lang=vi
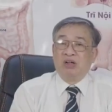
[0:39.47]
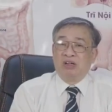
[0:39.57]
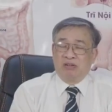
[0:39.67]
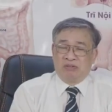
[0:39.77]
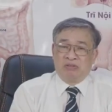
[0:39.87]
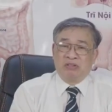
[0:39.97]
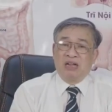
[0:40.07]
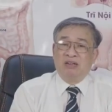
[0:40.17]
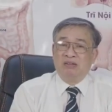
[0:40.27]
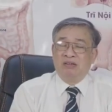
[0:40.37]
à,
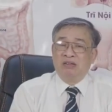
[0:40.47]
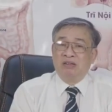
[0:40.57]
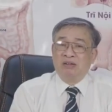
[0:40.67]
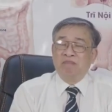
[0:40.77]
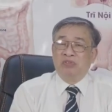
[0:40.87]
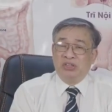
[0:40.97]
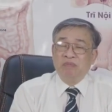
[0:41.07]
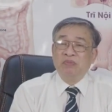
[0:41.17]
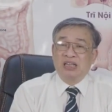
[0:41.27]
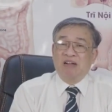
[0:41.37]
tăng gấp
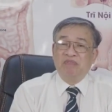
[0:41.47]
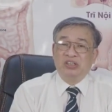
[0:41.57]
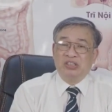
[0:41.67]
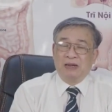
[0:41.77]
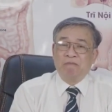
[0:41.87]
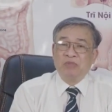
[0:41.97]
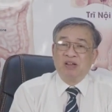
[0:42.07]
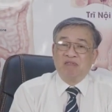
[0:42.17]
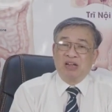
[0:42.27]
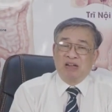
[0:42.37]
98%
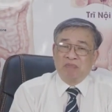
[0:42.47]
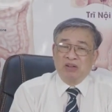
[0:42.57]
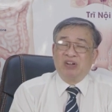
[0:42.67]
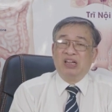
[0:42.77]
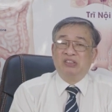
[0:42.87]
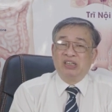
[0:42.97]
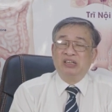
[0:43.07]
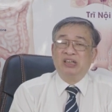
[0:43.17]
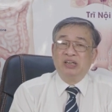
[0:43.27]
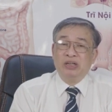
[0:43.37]
và bởi vậy
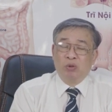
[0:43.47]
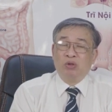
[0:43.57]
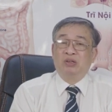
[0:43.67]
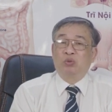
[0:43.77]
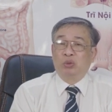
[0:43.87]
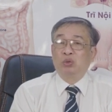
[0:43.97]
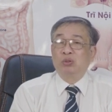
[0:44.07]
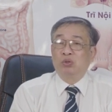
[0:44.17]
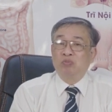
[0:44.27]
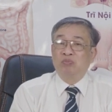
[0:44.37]
dẫn đến cái hiệu lực của
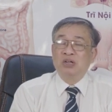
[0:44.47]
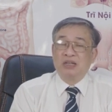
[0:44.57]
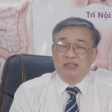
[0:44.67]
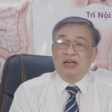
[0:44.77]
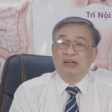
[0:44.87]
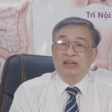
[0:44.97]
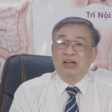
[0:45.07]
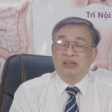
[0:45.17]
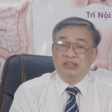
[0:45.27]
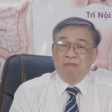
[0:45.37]
thuốc cũng tăng
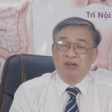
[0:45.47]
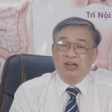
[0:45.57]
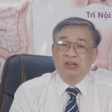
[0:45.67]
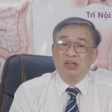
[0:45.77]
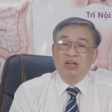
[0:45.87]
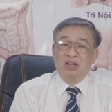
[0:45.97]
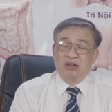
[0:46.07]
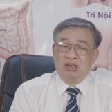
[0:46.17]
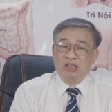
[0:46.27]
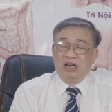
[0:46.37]
lên hàng trăm lần
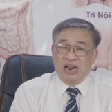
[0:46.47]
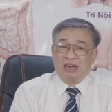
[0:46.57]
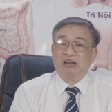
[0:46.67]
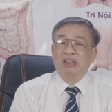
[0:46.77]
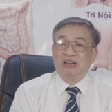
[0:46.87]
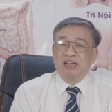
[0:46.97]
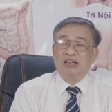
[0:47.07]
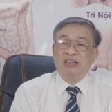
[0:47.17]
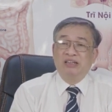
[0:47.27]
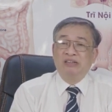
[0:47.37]
ờ, hơn hẳn
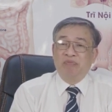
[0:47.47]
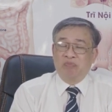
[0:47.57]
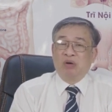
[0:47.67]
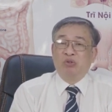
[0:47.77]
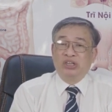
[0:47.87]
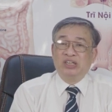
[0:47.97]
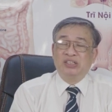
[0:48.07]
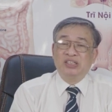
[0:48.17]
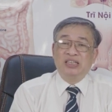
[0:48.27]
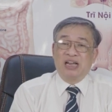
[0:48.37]
các cái bào chế
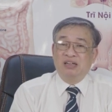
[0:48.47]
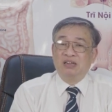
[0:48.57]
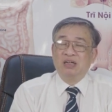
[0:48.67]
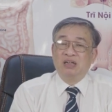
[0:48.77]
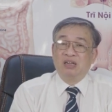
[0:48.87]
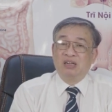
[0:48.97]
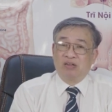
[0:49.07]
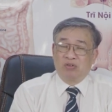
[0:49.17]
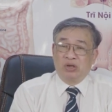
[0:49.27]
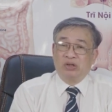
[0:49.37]
dưới dạng
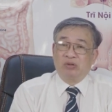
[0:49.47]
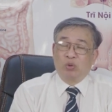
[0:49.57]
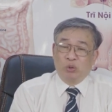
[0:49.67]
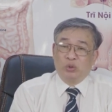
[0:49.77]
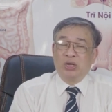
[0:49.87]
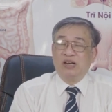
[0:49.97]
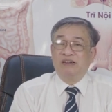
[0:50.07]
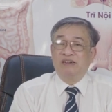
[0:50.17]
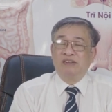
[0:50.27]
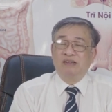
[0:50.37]
ờ, gọi cổ truyền
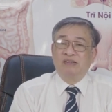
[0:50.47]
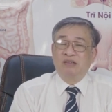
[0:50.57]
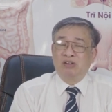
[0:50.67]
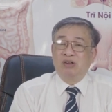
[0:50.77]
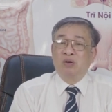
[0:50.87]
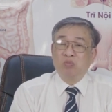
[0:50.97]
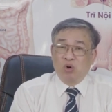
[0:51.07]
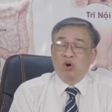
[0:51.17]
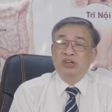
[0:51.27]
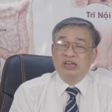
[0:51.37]
nếu mà không
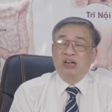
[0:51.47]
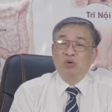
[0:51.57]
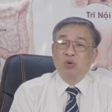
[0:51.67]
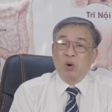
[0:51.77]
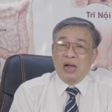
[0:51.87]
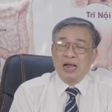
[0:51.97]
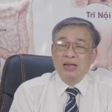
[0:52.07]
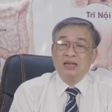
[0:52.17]
có được nano hóa